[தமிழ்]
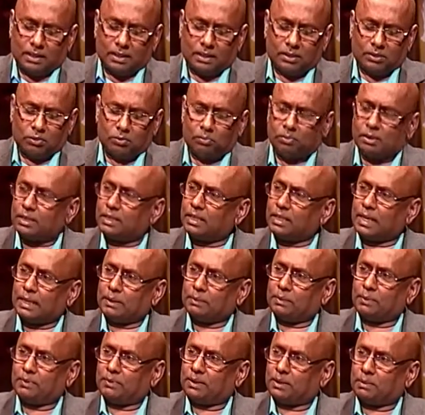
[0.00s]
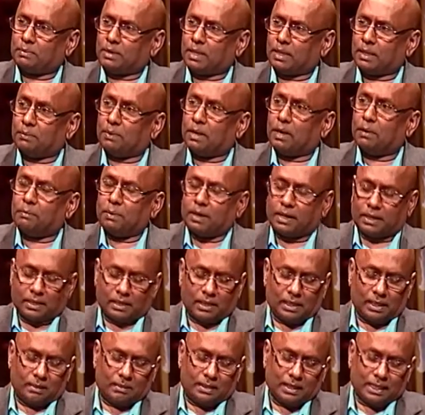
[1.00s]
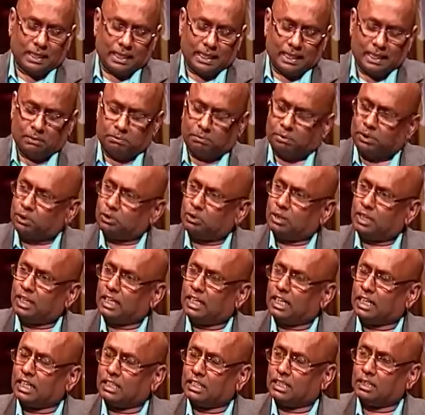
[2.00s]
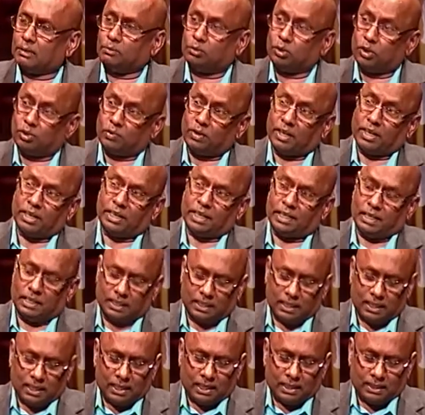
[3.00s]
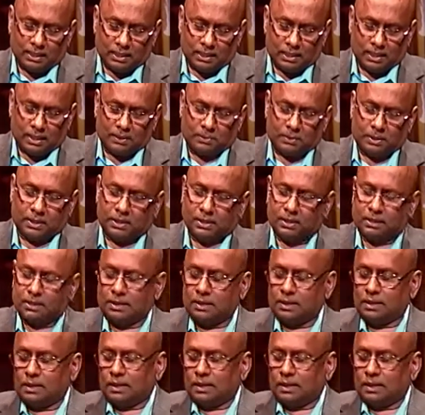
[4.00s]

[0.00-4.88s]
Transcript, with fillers: துன்பத்தை அனுபவித்த மாதமாக பார்க்கலாம் அங்கே இனப்படுகொலை நடந்தது முள்ளிவாய்க்கால் இறுதிக்கட்டம் நடைபெற்றது